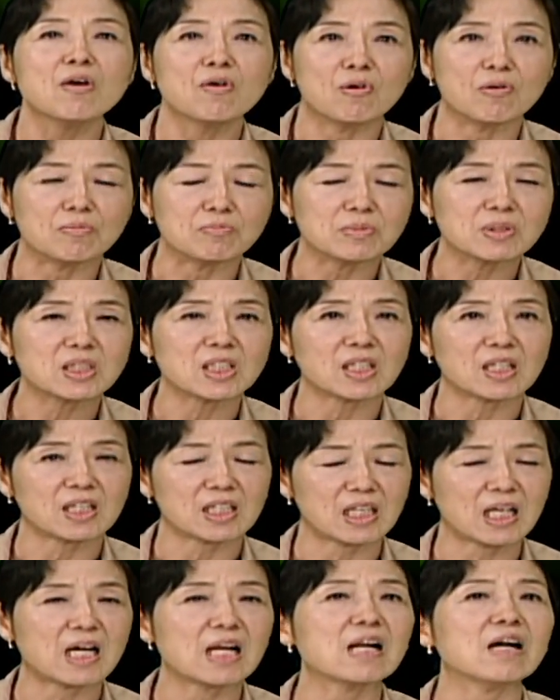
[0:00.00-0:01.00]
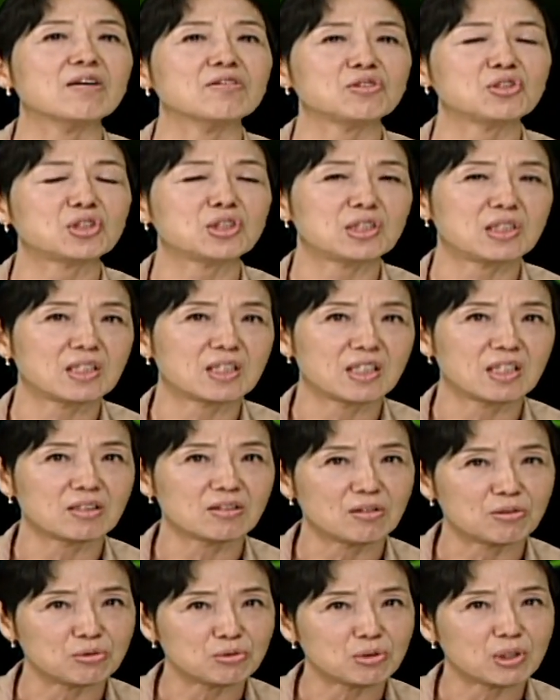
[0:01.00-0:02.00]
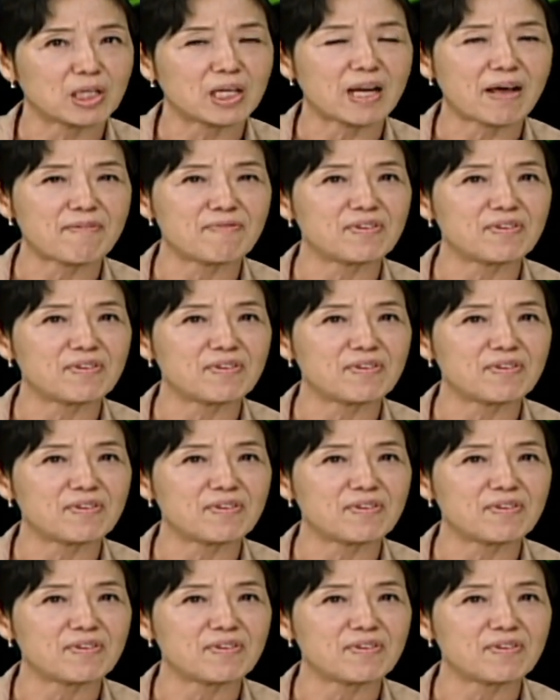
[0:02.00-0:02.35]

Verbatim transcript: 我们请杨老师跟同学来